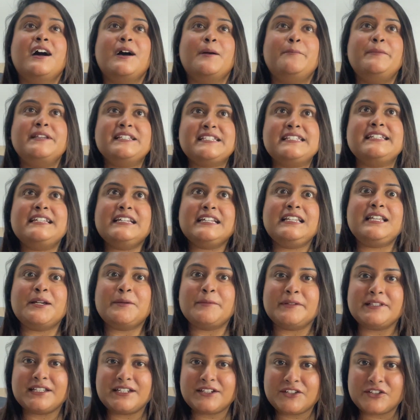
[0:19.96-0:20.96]
বেসিক্যালি
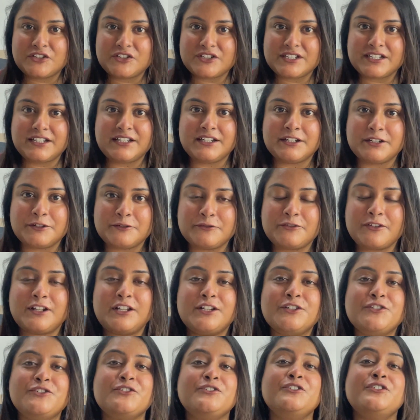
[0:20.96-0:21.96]
আমাদের হচ্ছে হেয়ার
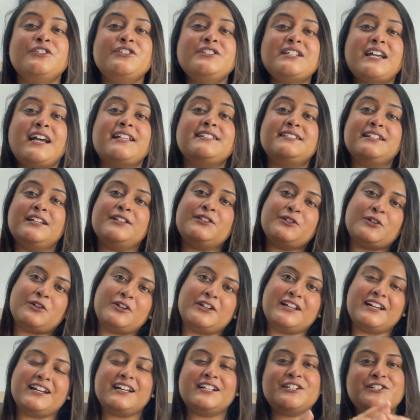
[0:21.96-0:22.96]
ফলের জন্য যা যা
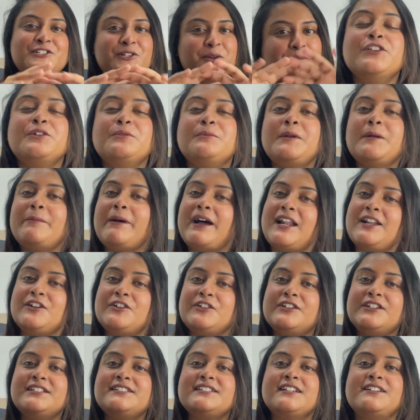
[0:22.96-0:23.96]
দরকার সব তোমরা ভালো
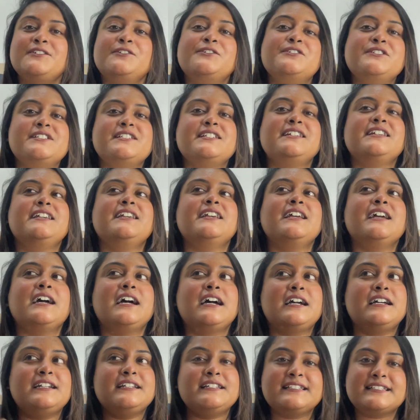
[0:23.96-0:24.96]
করেই জানো যে
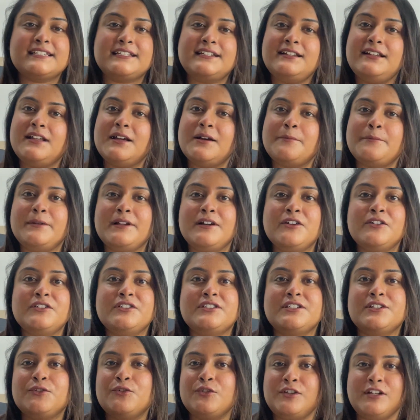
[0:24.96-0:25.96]
রিসেন্টলি আমরা
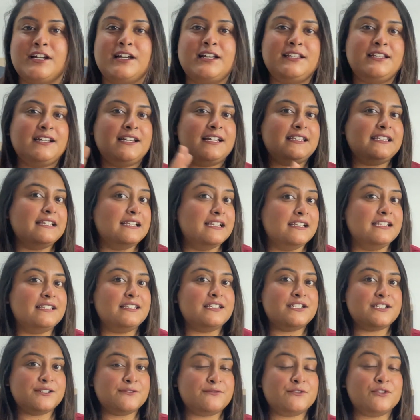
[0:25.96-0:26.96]
হচ্ছে কলকাতা থেকে
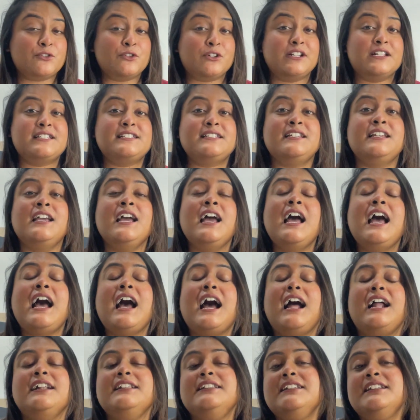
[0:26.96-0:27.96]
দিল্লিতে শিফট করেছি
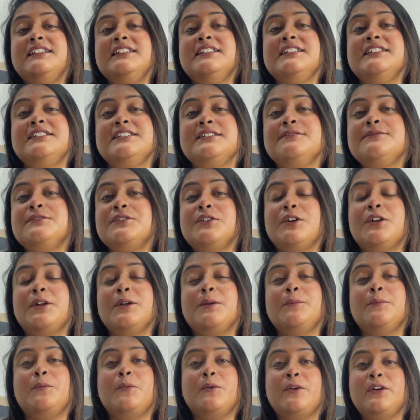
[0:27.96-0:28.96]
আর দিল্লিতে শিফট
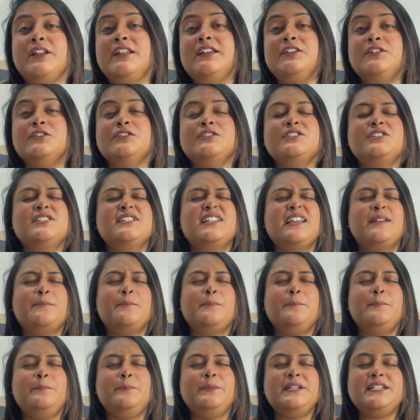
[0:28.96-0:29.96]
করার পরেই হচ্ছে
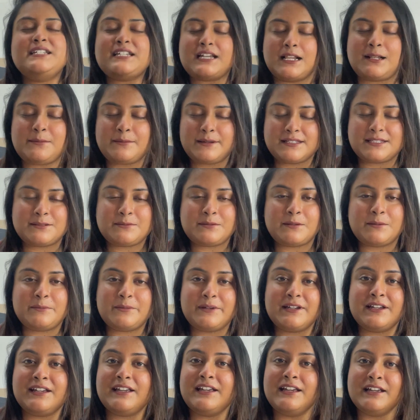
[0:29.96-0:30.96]
বিশাল
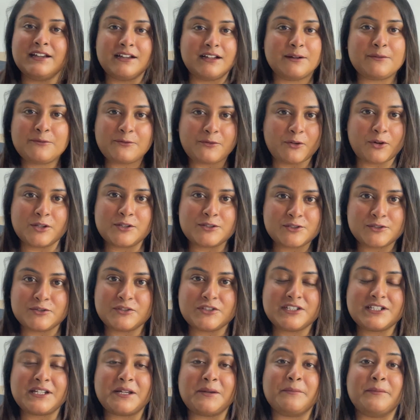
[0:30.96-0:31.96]
বাজেভাবে হেয়ার ফলস
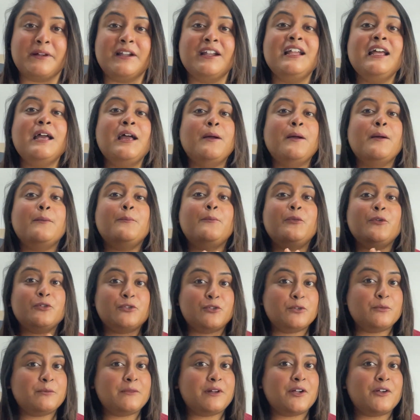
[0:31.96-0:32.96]
হচ্ছে আমার
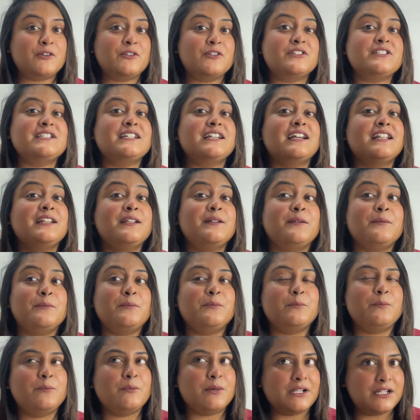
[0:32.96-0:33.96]
প্রথম কারণ হচ্ছে এখানে
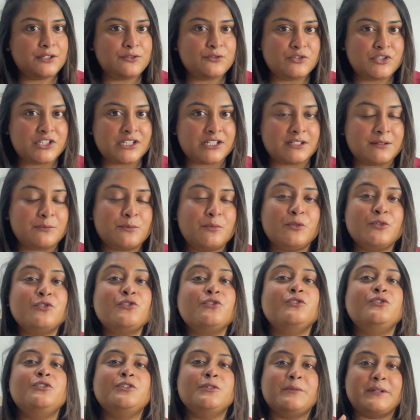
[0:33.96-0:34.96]
পলিউশন
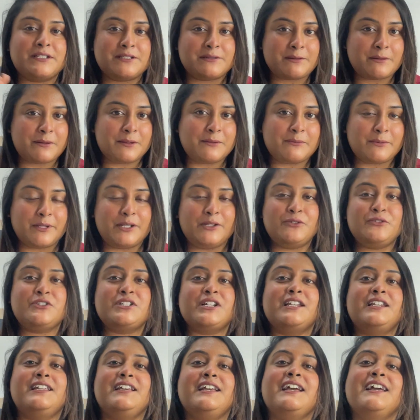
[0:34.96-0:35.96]
প্রচণ্ড বাজেভাবে
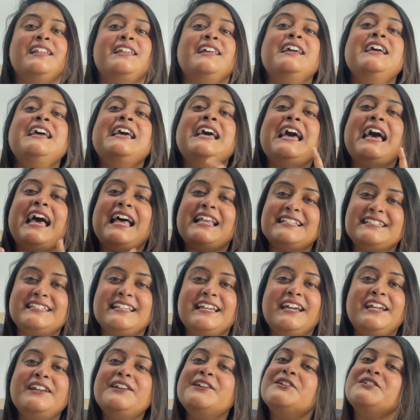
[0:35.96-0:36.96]
পলিউশন এখানে আর
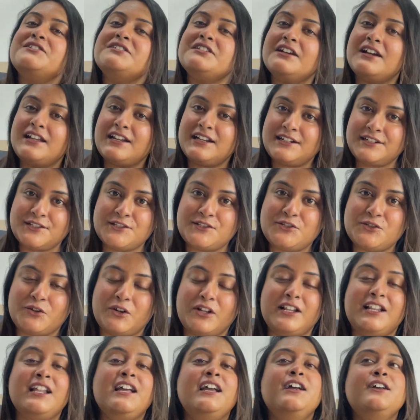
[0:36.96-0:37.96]
সেকেন্ড হচ্ছে এখানের
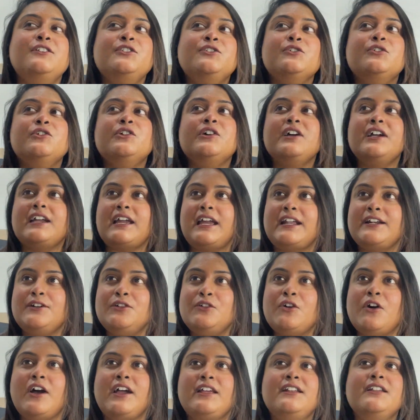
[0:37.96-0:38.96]
জল তো
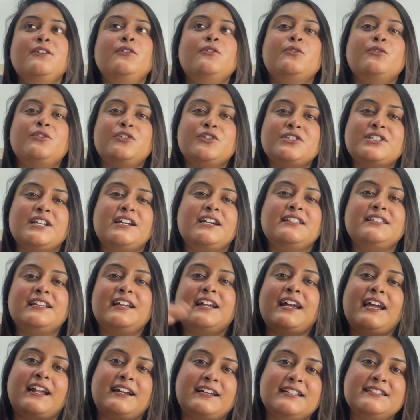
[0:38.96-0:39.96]
একটু হয় না অন্য জায়গা
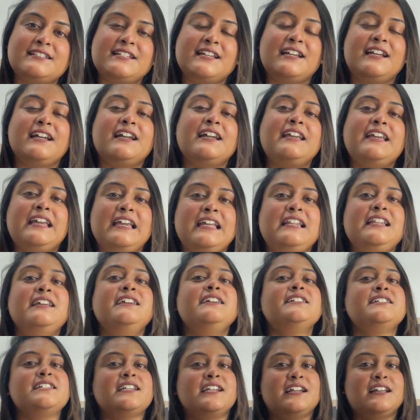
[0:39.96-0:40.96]
থেকে একটা জায়গা জায়গায় এলে
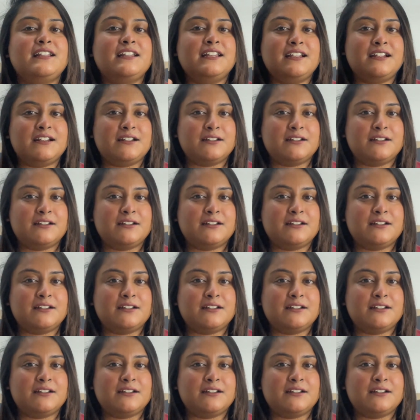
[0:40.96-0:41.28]
সেখানে